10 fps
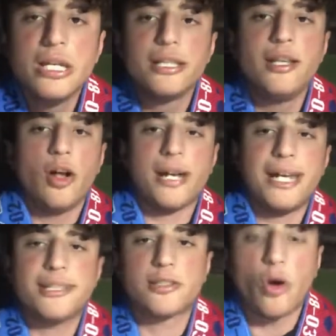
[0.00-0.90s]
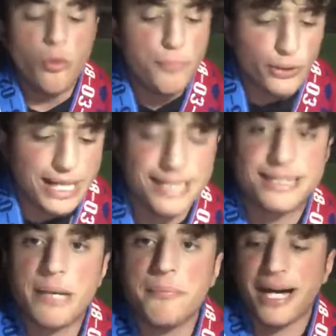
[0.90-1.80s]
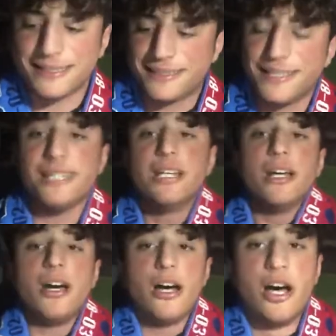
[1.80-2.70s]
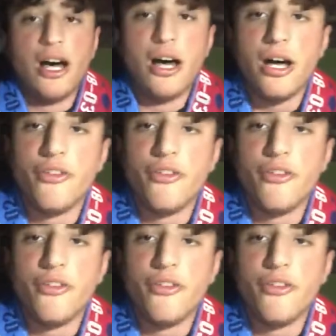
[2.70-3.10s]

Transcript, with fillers: Di Lorenzo un po' di alti e bassi, eh,